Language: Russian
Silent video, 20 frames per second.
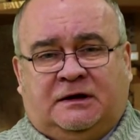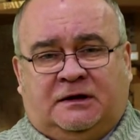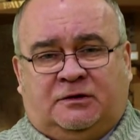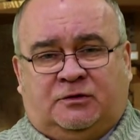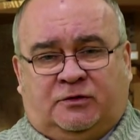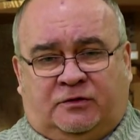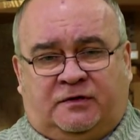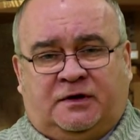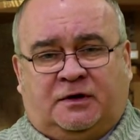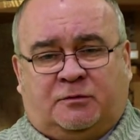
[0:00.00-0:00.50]

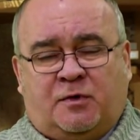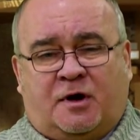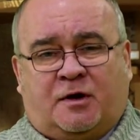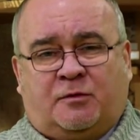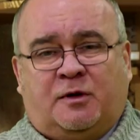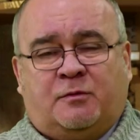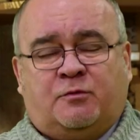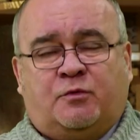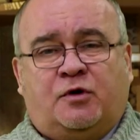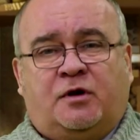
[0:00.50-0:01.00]
Ну, эффект
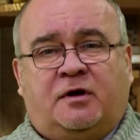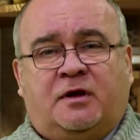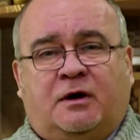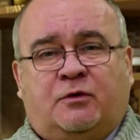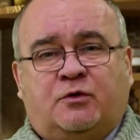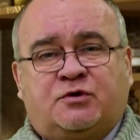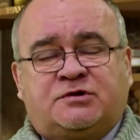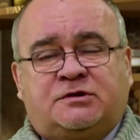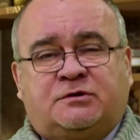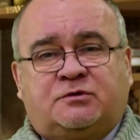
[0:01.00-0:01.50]
Барнума более
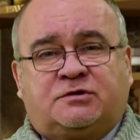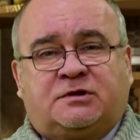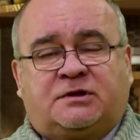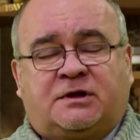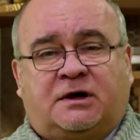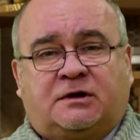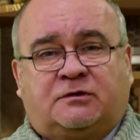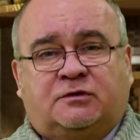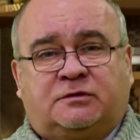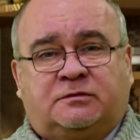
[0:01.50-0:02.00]
научно уже
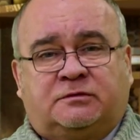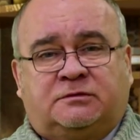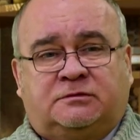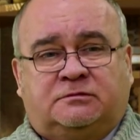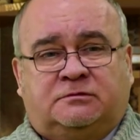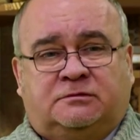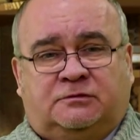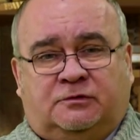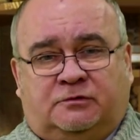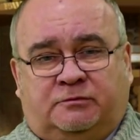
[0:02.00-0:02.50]
так вот э,
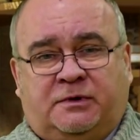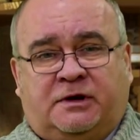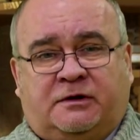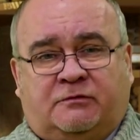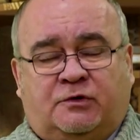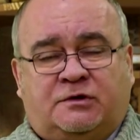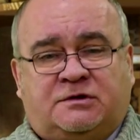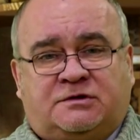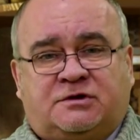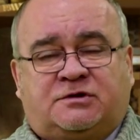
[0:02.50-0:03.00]
ну,
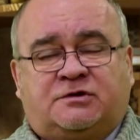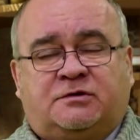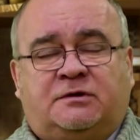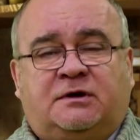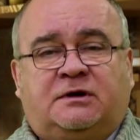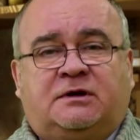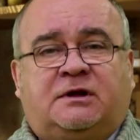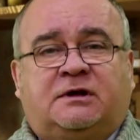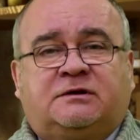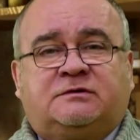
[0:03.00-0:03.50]
переводится, что
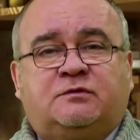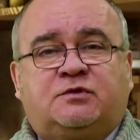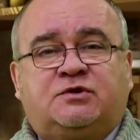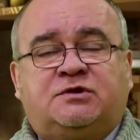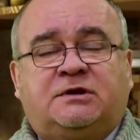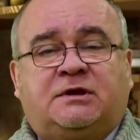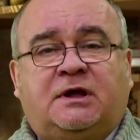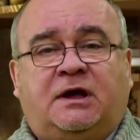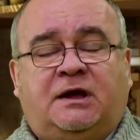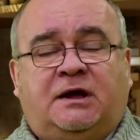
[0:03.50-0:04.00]
ли, или так
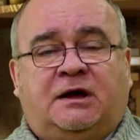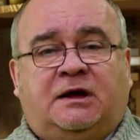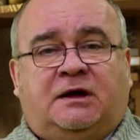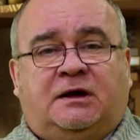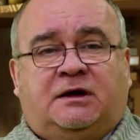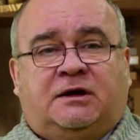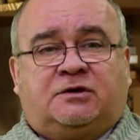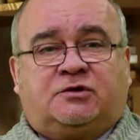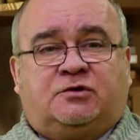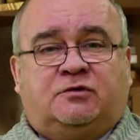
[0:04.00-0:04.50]
звучит,
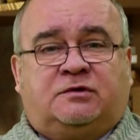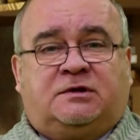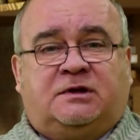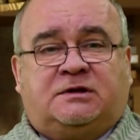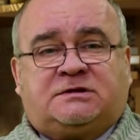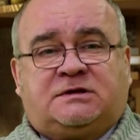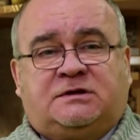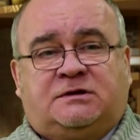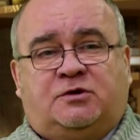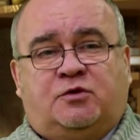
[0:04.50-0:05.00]
что вот
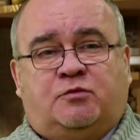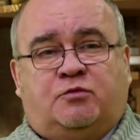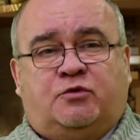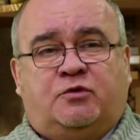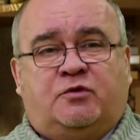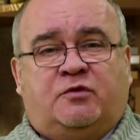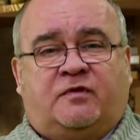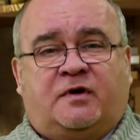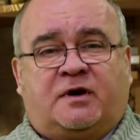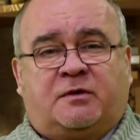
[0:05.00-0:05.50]
если
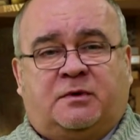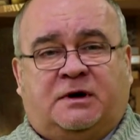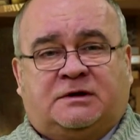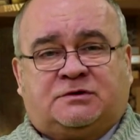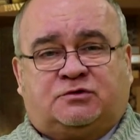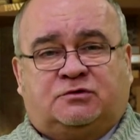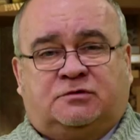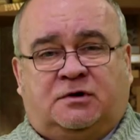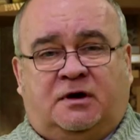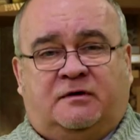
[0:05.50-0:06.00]
любую
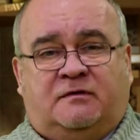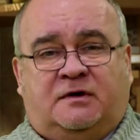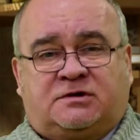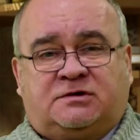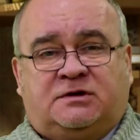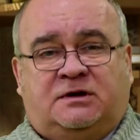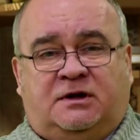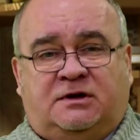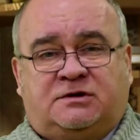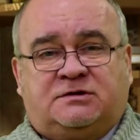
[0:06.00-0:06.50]
информацию о
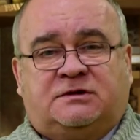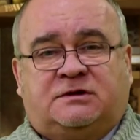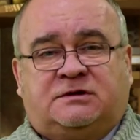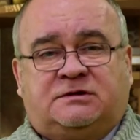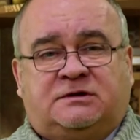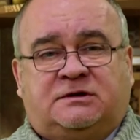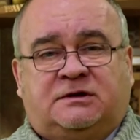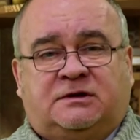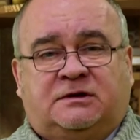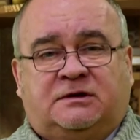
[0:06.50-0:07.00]
вашей
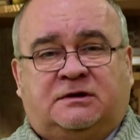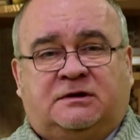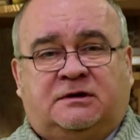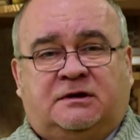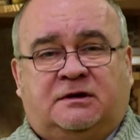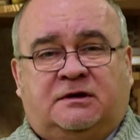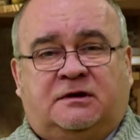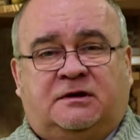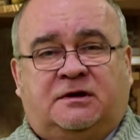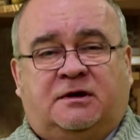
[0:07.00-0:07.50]
личности
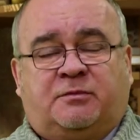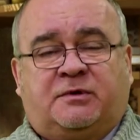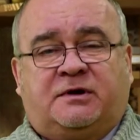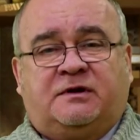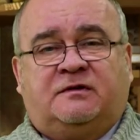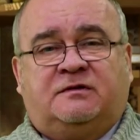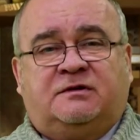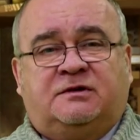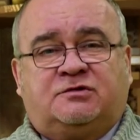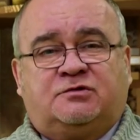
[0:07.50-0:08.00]
я
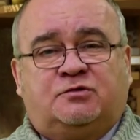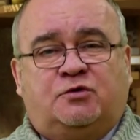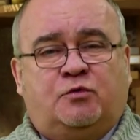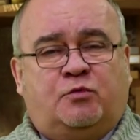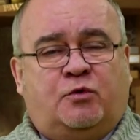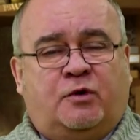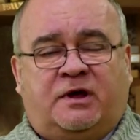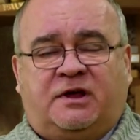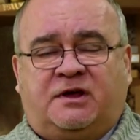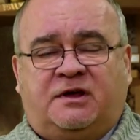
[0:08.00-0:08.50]
произнесу
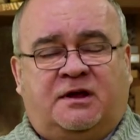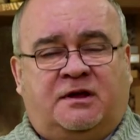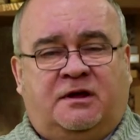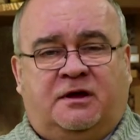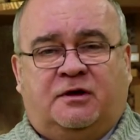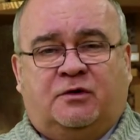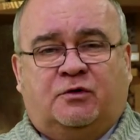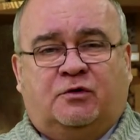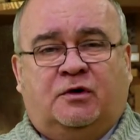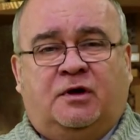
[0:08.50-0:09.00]
любую
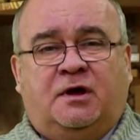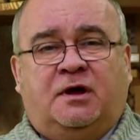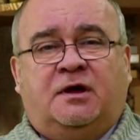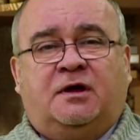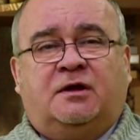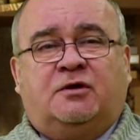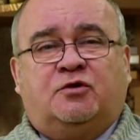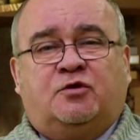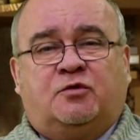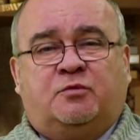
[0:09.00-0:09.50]
ахинею,
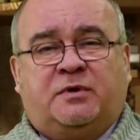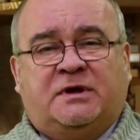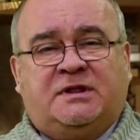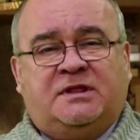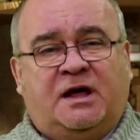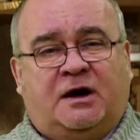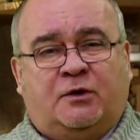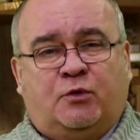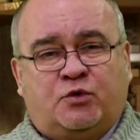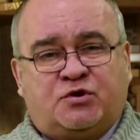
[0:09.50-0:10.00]
но под
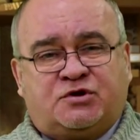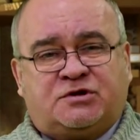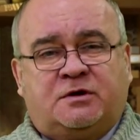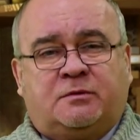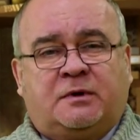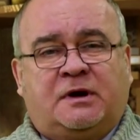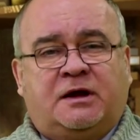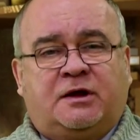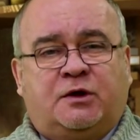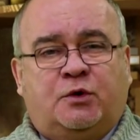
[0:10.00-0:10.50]

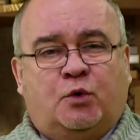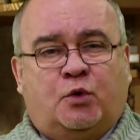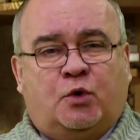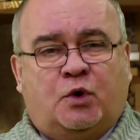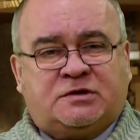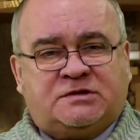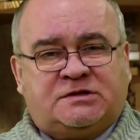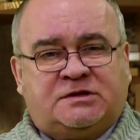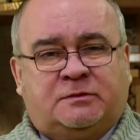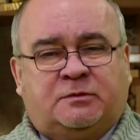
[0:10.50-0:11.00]
научным,
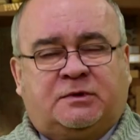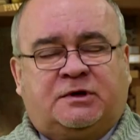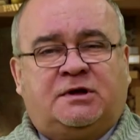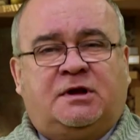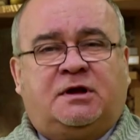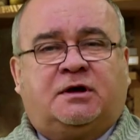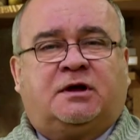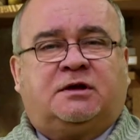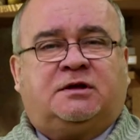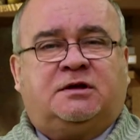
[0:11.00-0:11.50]
религиозным
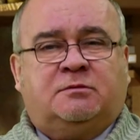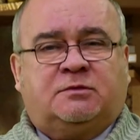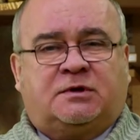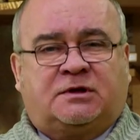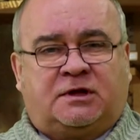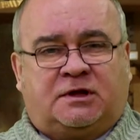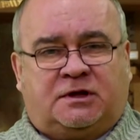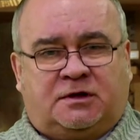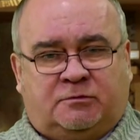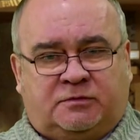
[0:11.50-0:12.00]
или каким-то
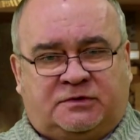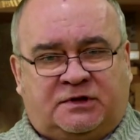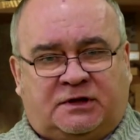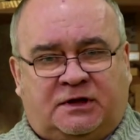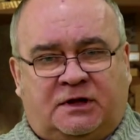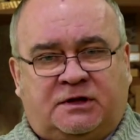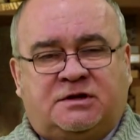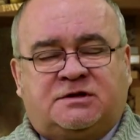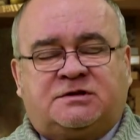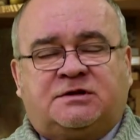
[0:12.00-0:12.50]
таким
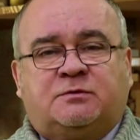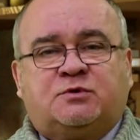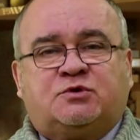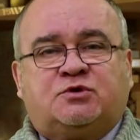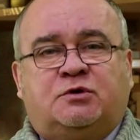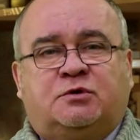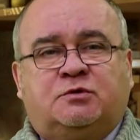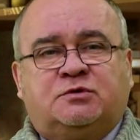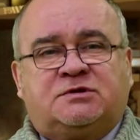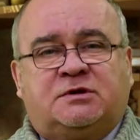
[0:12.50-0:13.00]
психологическим
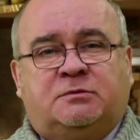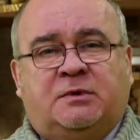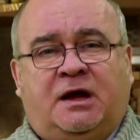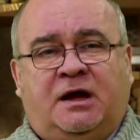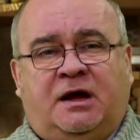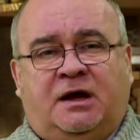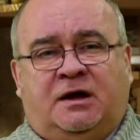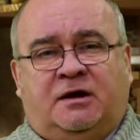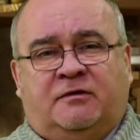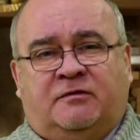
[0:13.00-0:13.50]
соусом
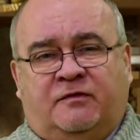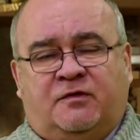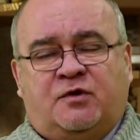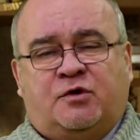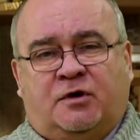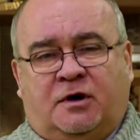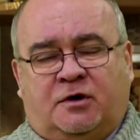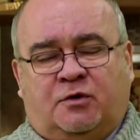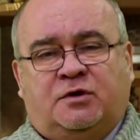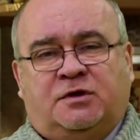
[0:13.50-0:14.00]
вы в
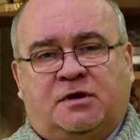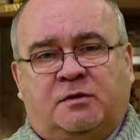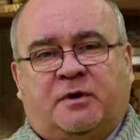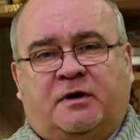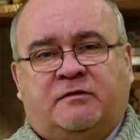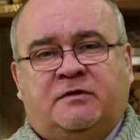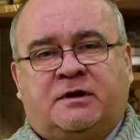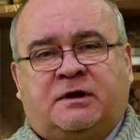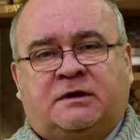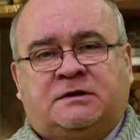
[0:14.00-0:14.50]
нее охотно
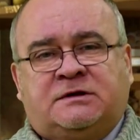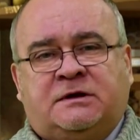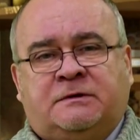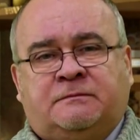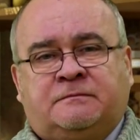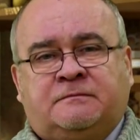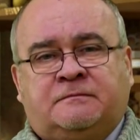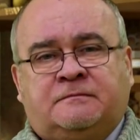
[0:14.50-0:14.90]
поверите.